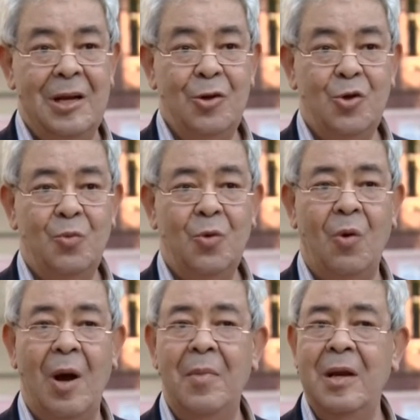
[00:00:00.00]
شموع
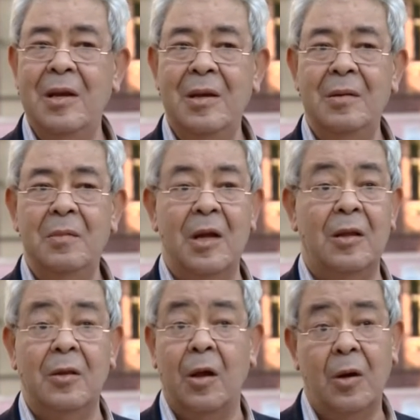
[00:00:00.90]
وعمالين
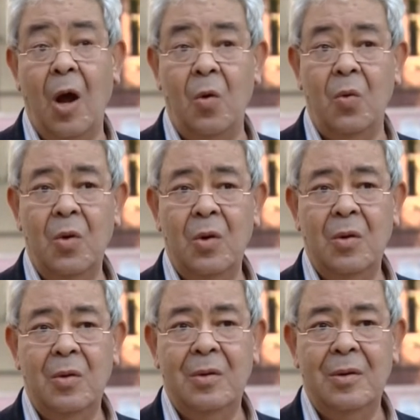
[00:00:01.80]
يتضرعوا
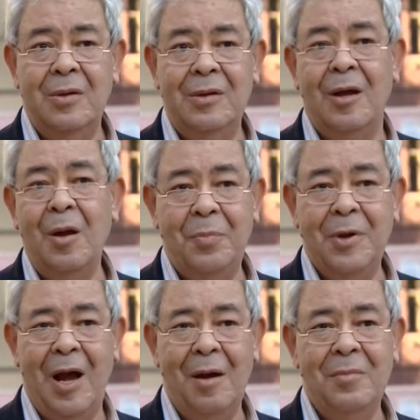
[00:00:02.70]
يا رب
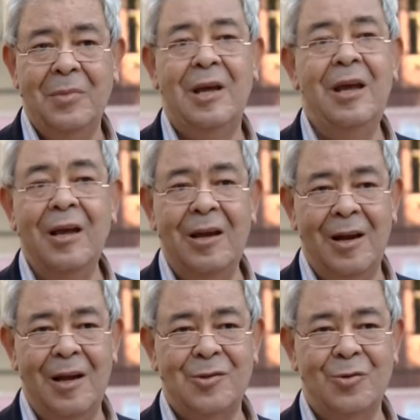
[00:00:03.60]
ارحم كير يا
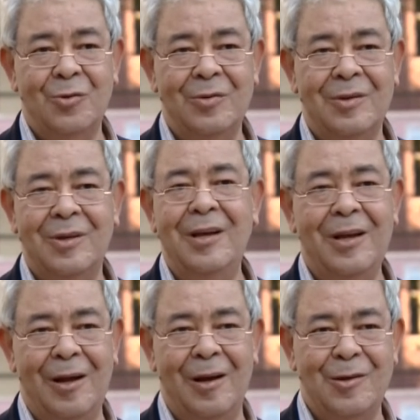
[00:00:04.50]
ليسون كير
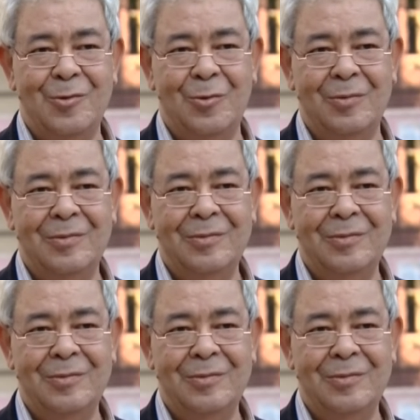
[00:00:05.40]
يا ليسون